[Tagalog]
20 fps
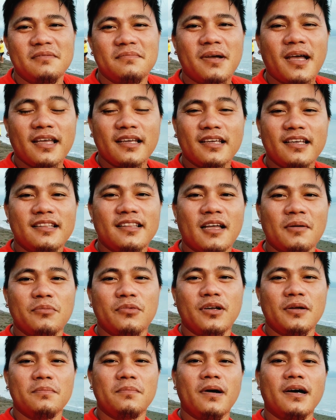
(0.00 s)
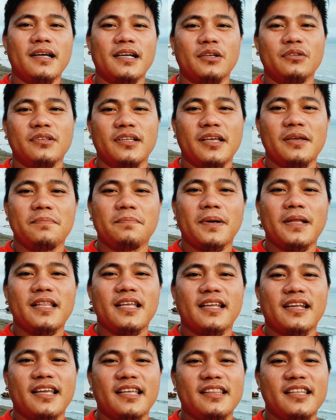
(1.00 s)
makikita mo lang background na
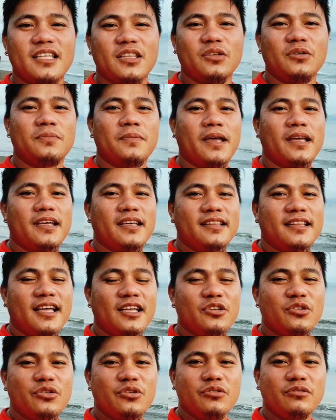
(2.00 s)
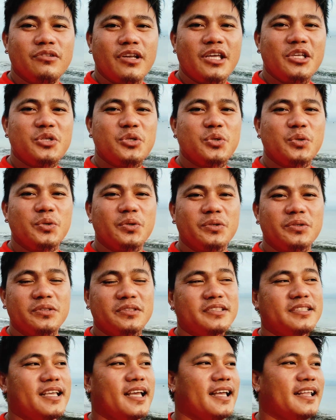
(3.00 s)
ipader ay dito makikita nyo yung nature
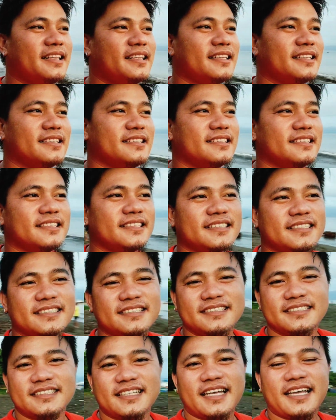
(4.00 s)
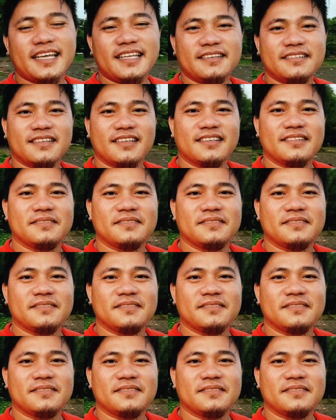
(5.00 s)
yan yan